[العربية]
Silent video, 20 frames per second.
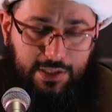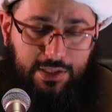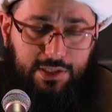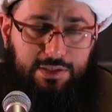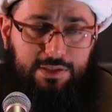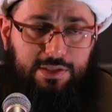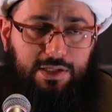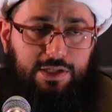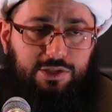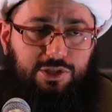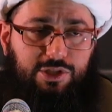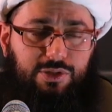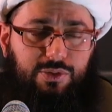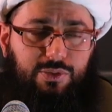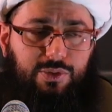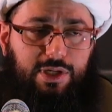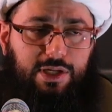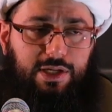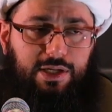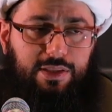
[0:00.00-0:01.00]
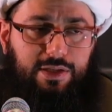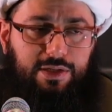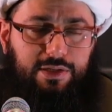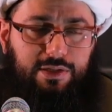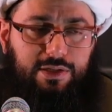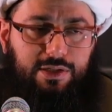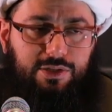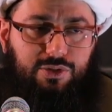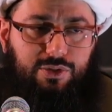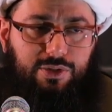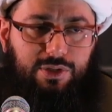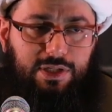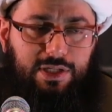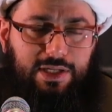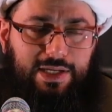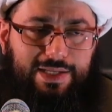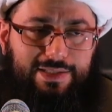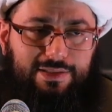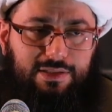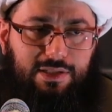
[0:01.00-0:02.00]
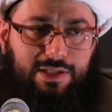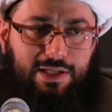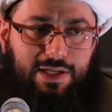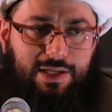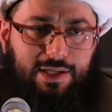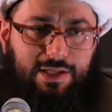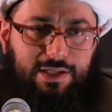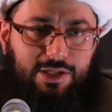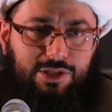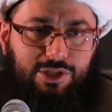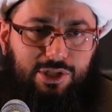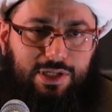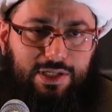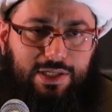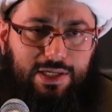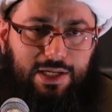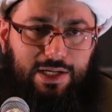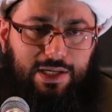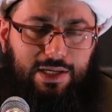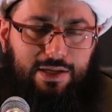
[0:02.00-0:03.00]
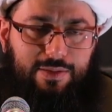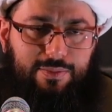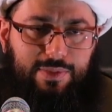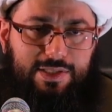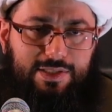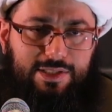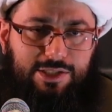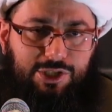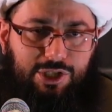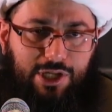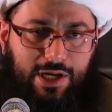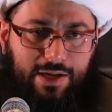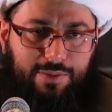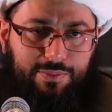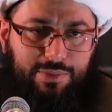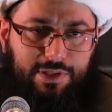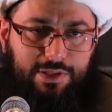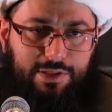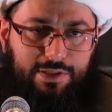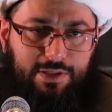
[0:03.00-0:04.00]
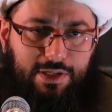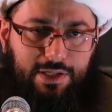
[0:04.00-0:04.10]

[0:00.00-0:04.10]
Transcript: تجد هذا الرجل قد ناقش كلام الشعبي